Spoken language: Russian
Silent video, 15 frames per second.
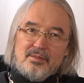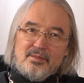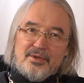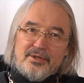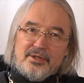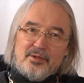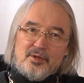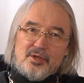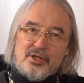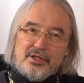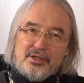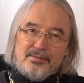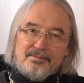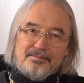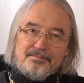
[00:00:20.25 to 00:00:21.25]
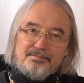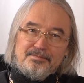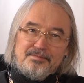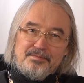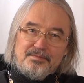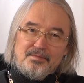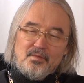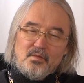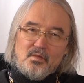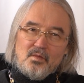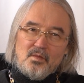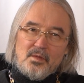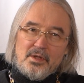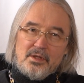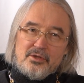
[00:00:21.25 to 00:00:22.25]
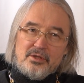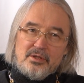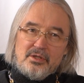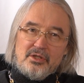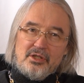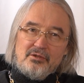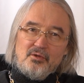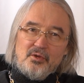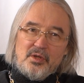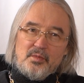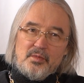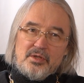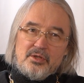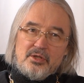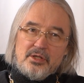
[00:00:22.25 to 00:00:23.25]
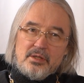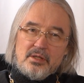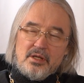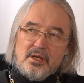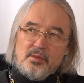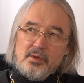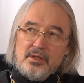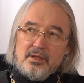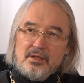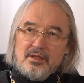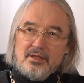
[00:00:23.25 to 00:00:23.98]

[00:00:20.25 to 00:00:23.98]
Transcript: Продолжаем наши диалоги под часами,